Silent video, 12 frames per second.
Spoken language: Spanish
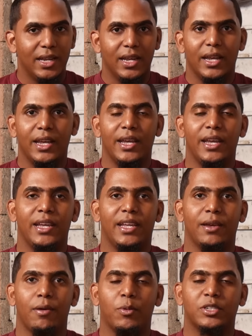
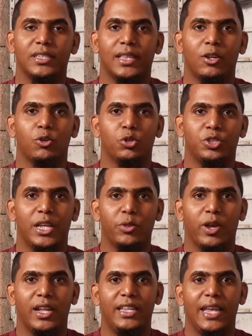que vamos a estar conociendo
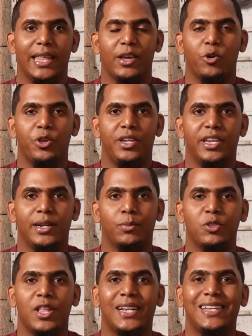en el día de hoy.
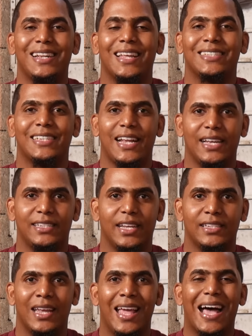Queremos darle las
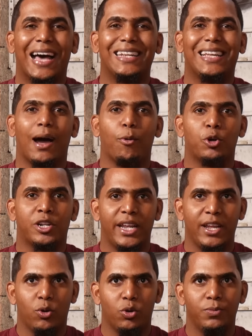gracias al Cabo
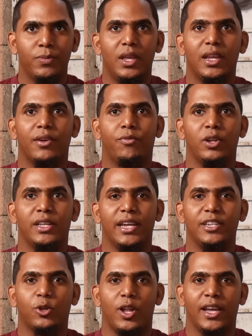Record, que fue el que
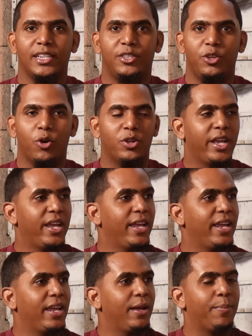hizo las
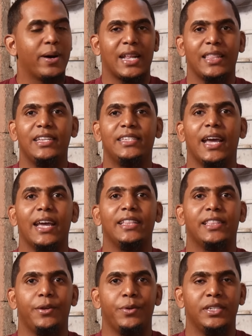gestiones para dicha
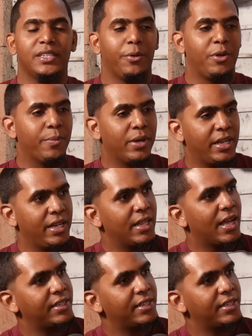entrevista. Bienvenida,